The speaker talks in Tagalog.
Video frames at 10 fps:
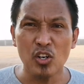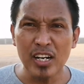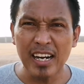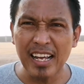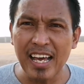
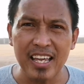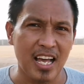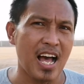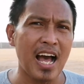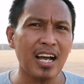Sino
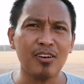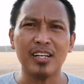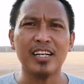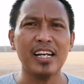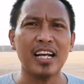naglagay? ako
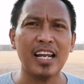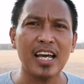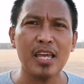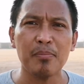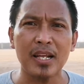lang din
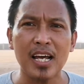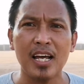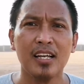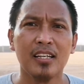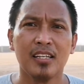naglagay
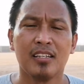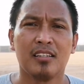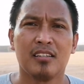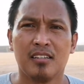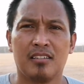para
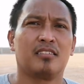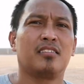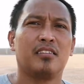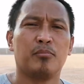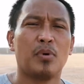
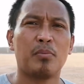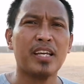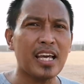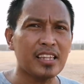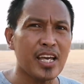eh,
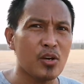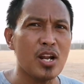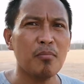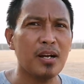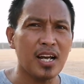magbigay
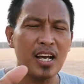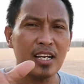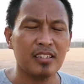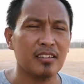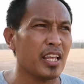tayo ng mga
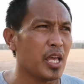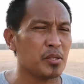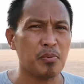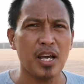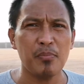
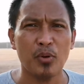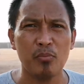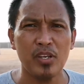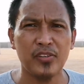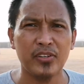test, mga
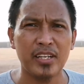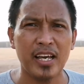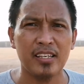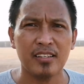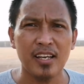information
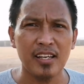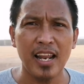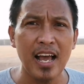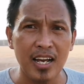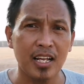guys.
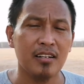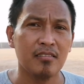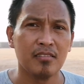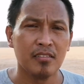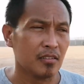
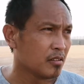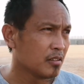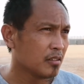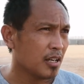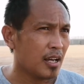Kailangan
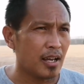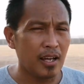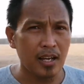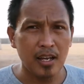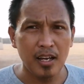
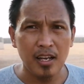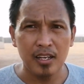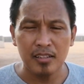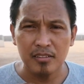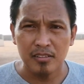
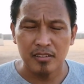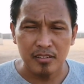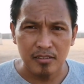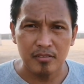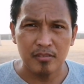ah
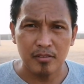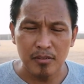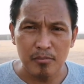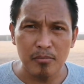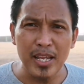
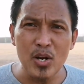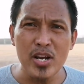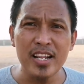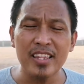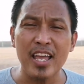uh,
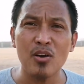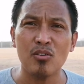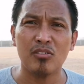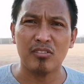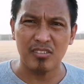mayroon din
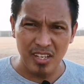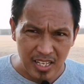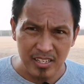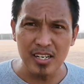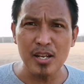tayong
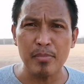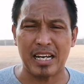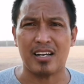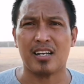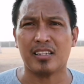ah,
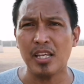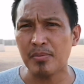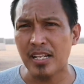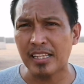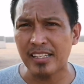mga
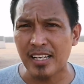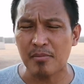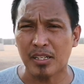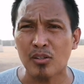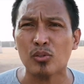tips natin
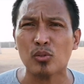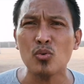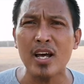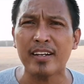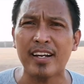tayo,
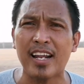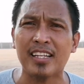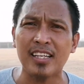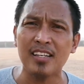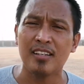natutunan din
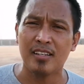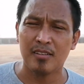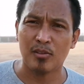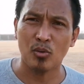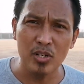natin.
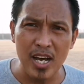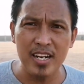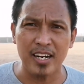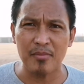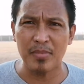
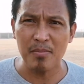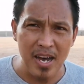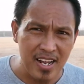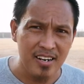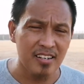Tunan,
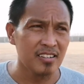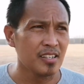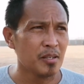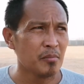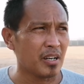naramdaman,
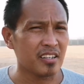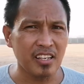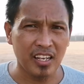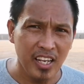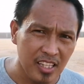
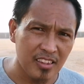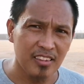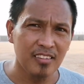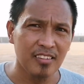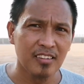mga sakit
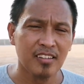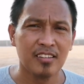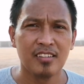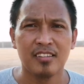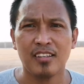
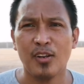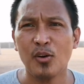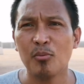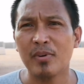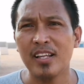sa
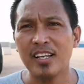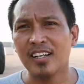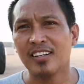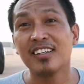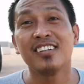loob
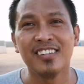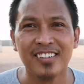ganyan ha.